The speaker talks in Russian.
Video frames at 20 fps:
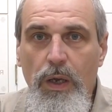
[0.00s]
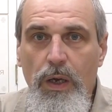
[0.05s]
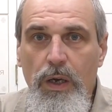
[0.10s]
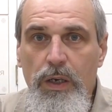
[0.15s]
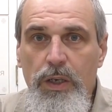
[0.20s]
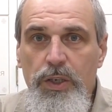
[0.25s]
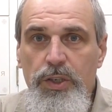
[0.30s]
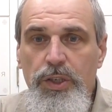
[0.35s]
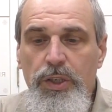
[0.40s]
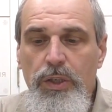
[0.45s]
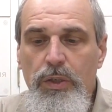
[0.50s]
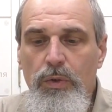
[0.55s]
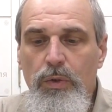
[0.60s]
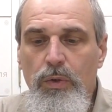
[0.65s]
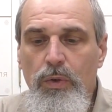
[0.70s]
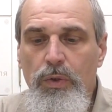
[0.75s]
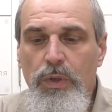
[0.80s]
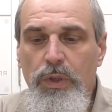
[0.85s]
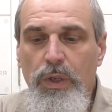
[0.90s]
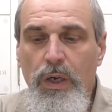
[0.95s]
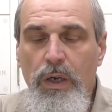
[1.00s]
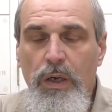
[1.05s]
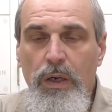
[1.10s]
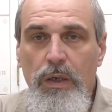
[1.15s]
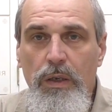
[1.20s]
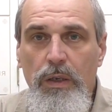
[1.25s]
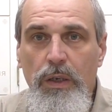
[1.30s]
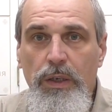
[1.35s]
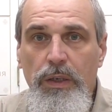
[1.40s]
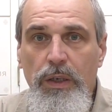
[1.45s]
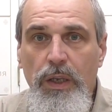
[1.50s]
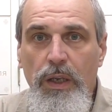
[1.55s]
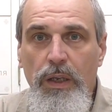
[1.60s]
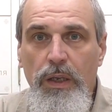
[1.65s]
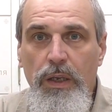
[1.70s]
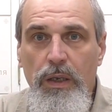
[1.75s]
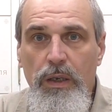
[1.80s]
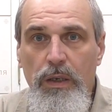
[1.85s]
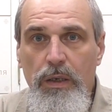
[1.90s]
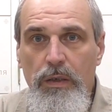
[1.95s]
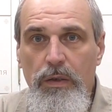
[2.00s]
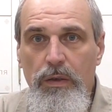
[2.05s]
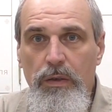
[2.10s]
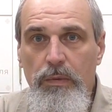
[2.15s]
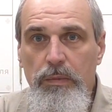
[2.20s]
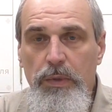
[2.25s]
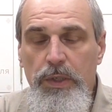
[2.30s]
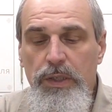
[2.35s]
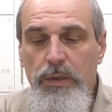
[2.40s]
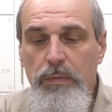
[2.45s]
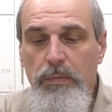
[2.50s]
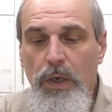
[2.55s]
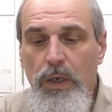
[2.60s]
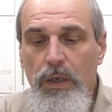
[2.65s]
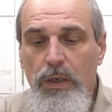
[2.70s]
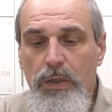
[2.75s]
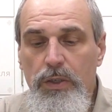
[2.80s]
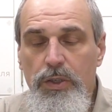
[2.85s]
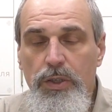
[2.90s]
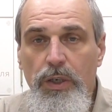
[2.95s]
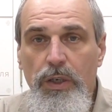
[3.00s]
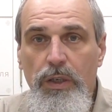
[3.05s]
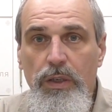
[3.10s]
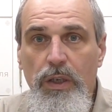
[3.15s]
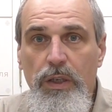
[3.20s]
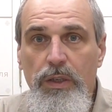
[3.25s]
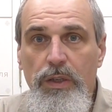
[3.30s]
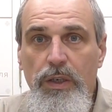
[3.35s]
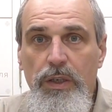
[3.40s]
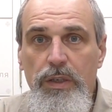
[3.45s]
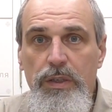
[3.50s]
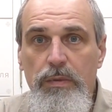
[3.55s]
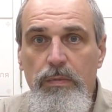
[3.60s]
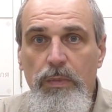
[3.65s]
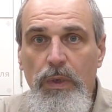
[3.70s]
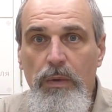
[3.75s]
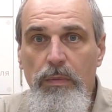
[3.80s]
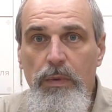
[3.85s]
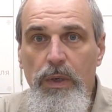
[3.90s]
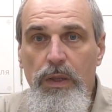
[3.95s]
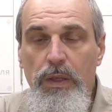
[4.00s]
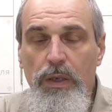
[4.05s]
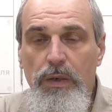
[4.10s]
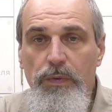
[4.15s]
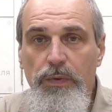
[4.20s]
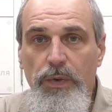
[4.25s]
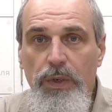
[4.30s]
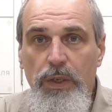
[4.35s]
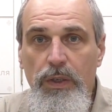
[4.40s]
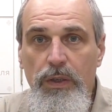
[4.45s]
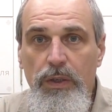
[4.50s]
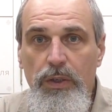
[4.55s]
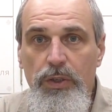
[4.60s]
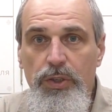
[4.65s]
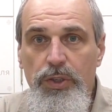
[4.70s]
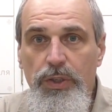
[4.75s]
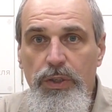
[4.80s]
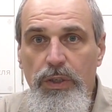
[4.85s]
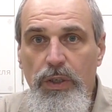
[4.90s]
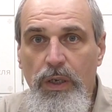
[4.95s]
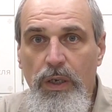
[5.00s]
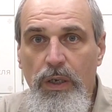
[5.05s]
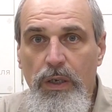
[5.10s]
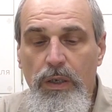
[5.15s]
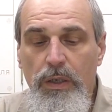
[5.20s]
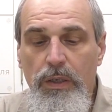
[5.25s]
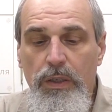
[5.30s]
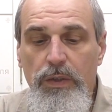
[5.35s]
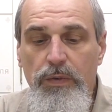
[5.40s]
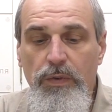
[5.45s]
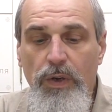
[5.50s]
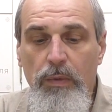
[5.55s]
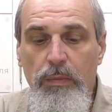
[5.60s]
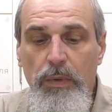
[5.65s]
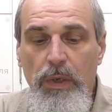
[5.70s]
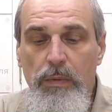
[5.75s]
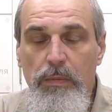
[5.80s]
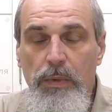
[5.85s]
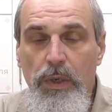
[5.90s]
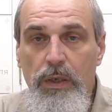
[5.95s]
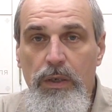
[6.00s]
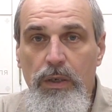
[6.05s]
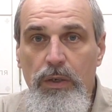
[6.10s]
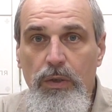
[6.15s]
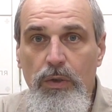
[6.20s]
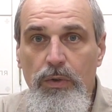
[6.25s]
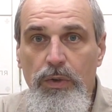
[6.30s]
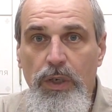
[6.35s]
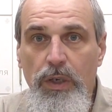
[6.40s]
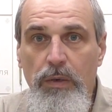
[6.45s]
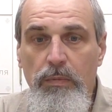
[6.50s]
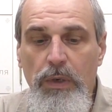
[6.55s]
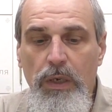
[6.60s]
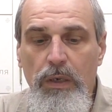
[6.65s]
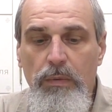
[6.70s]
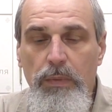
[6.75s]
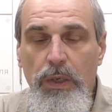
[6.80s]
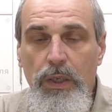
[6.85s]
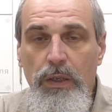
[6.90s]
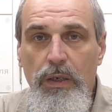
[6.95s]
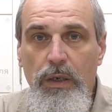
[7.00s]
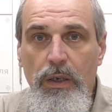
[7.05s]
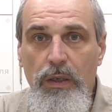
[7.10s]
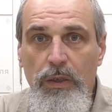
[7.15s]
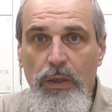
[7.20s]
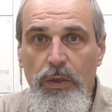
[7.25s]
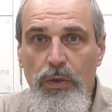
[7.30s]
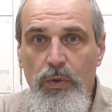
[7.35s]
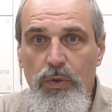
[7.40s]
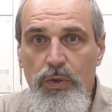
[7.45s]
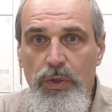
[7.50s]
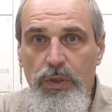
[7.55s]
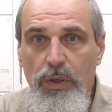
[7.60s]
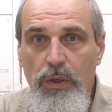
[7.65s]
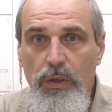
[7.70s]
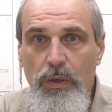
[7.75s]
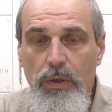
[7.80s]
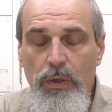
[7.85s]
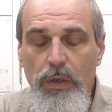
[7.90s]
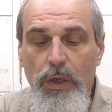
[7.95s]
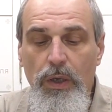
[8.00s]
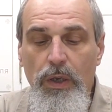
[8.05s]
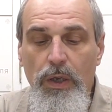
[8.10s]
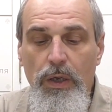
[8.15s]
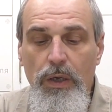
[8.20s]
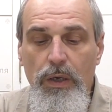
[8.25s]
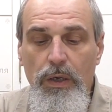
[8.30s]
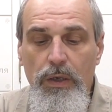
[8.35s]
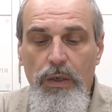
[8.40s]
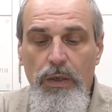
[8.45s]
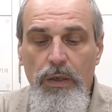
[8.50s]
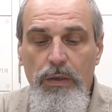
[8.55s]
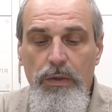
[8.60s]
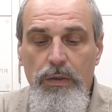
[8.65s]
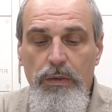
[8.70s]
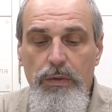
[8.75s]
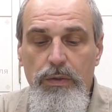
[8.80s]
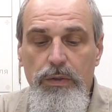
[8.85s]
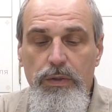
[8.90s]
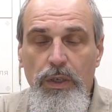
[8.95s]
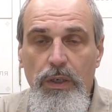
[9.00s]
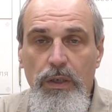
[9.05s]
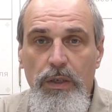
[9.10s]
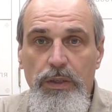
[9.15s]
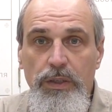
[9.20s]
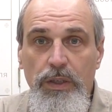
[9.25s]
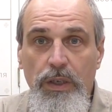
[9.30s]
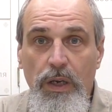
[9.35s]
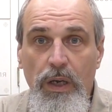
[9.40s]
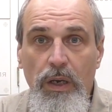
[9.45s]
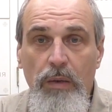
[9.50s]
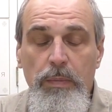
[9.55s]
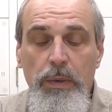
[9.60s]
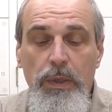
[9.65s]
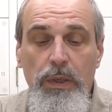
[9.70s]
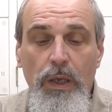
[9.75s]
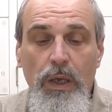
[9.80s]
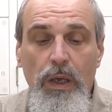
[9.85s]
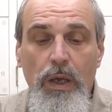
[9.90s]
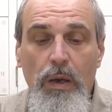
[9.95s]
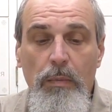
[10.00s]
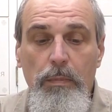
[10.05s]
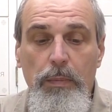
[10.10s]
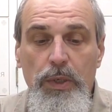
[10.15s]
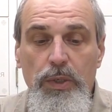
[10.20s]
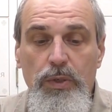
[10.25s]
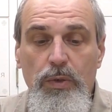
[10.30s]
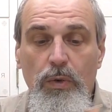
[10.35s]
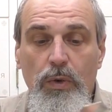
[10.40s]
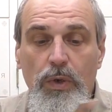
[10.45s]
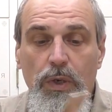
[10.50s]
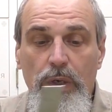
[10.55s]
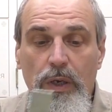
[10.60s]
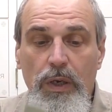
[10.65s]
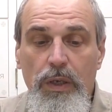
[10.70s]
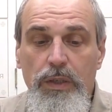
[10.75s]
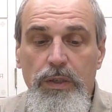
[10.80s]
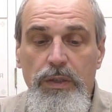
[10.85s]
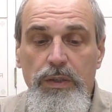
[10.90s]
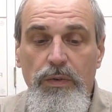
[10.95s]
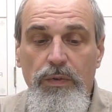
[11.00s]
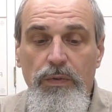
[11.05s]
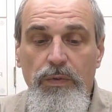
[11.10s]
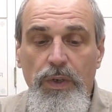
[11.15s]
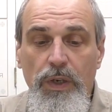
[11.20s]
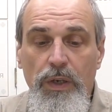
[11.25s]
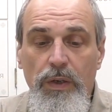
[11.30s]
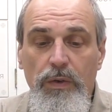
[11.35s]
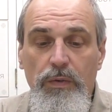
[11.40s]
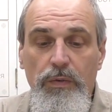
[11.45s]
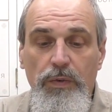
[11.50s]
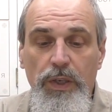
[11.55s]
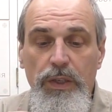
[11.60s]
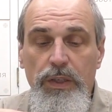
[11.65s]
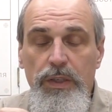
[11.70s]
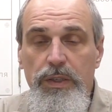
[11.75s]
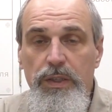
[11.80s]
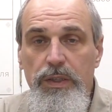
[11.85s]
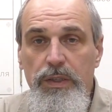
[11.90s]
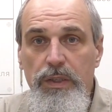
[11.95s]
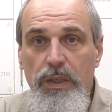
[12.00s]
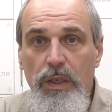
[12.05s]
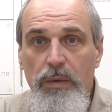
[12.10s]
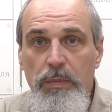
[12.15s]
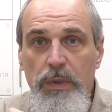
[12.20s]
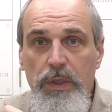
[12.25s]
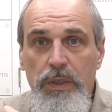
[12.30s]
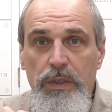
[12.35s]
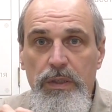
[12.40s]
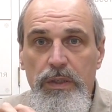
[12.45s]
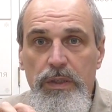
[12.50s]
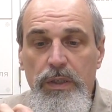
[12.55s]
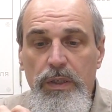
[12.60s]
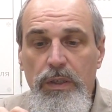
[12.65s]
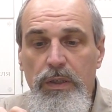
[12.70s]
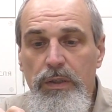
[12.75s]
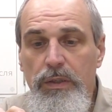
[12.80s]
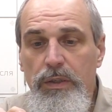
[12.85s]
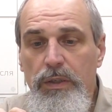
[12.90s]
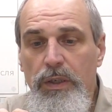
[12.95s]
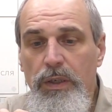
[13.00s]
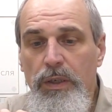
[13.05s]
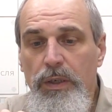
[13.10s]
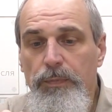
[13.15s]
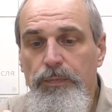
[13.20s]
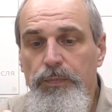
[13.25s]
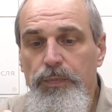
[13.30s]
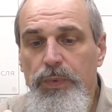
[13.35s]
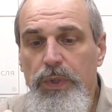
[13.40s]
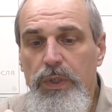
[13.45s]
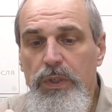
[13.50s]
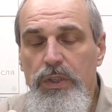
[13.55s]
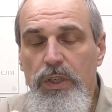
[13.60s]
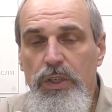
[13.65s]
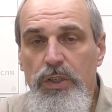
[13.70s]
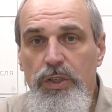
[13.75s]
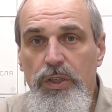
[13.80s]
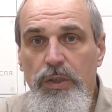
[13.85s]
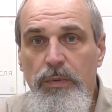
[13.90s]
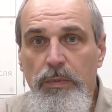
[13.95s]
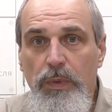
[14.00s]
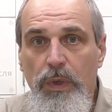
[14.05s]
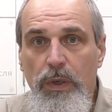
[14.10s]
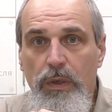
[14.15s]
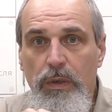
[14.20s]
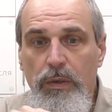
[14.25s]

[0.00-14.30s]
Рассчитан он на линейке э, максимальная ширина 30 мм и толщина 2 э, мм, но 3 мм она тоже э, закрепит, поскольку в, в этой системе сделан зажим